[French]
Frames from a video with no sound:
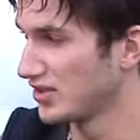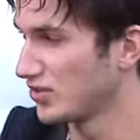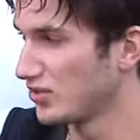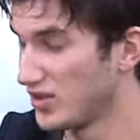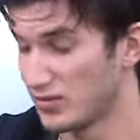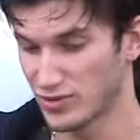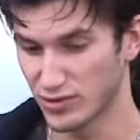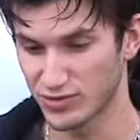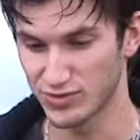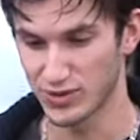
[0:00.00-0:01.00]
Ils roulaient un peu sur
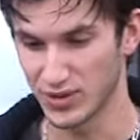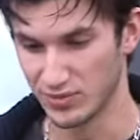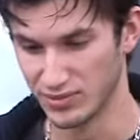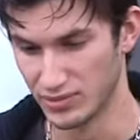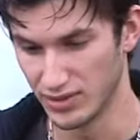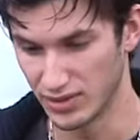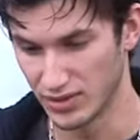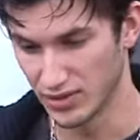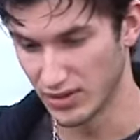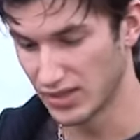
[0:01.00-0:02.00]
tout le monde en poule. Et,
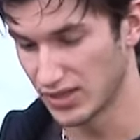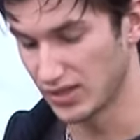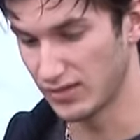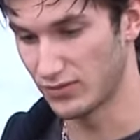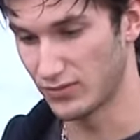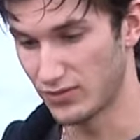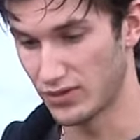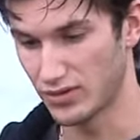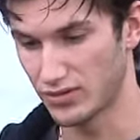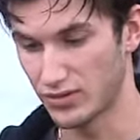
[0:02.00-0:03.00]
euh, bon,
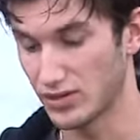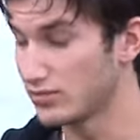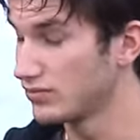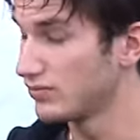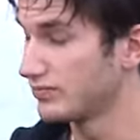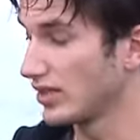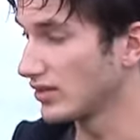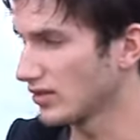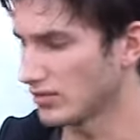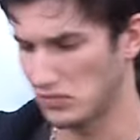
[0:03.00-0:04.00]
voilà, quoi, ils jouent
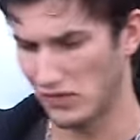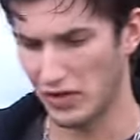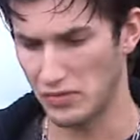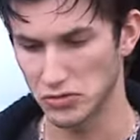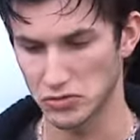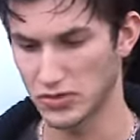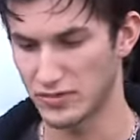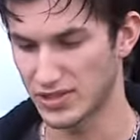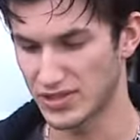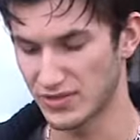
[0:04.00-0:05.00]
peut-être vraiment tous les
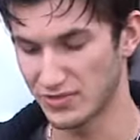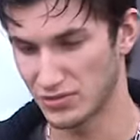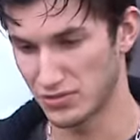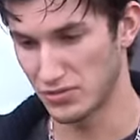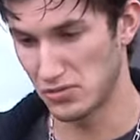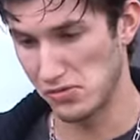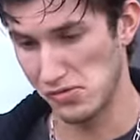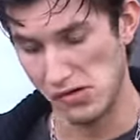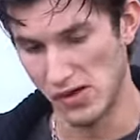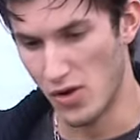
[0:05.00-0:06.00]
matchs à fond.
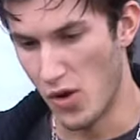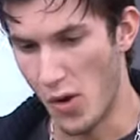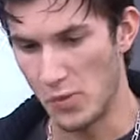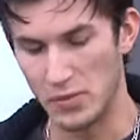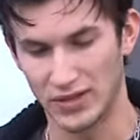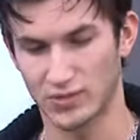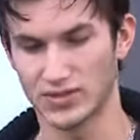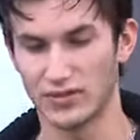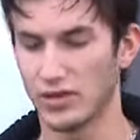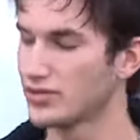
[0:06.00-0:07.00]
on ne peut pas trop
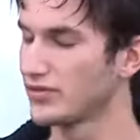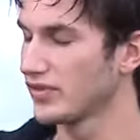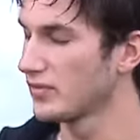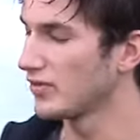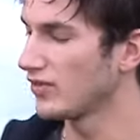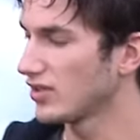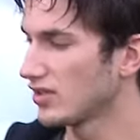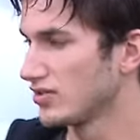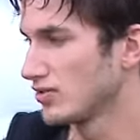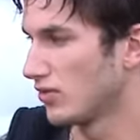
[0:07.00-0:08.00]
savoir. Je veux vraiment voir quand
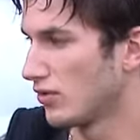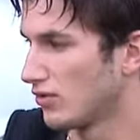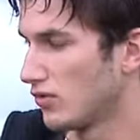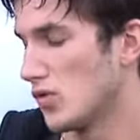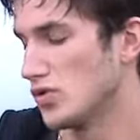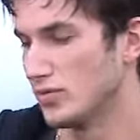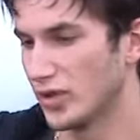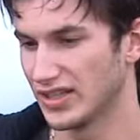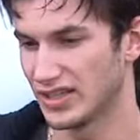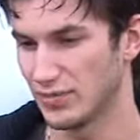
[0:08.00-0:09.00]
ils auront une
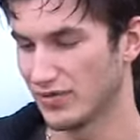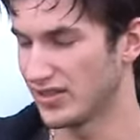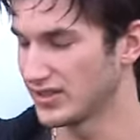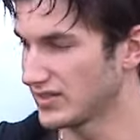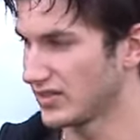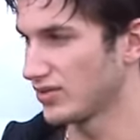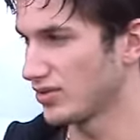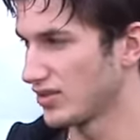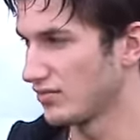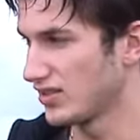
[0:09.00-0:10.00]
bonne équipe en face, entre
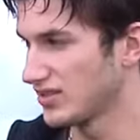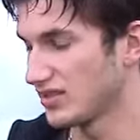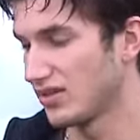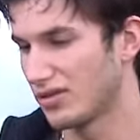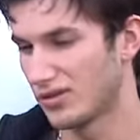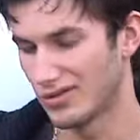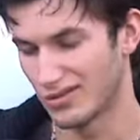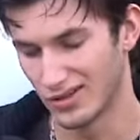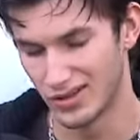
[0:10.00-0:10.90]
guillemets, sans